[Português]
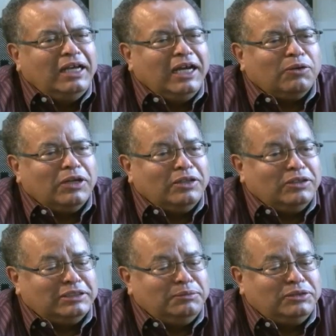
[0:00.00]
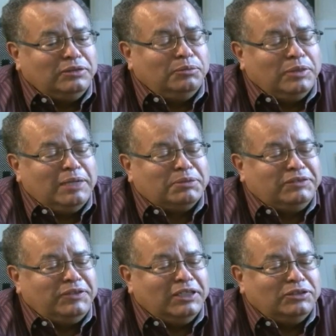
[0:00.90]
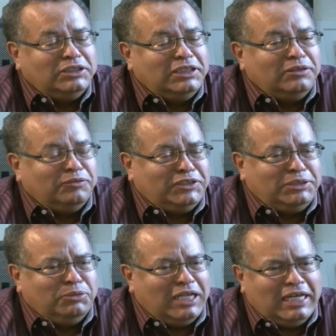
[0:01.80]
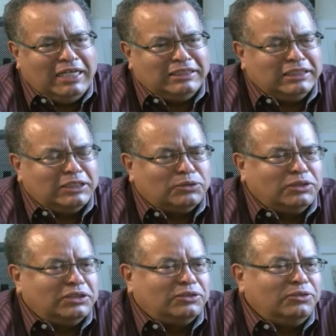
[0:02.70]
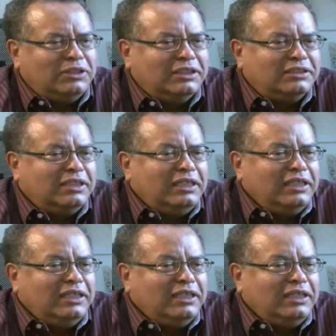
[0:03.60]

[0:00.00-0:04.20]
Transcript: Agora, nós estamos numa época de final de ano, vestibulares, essas coisas todas.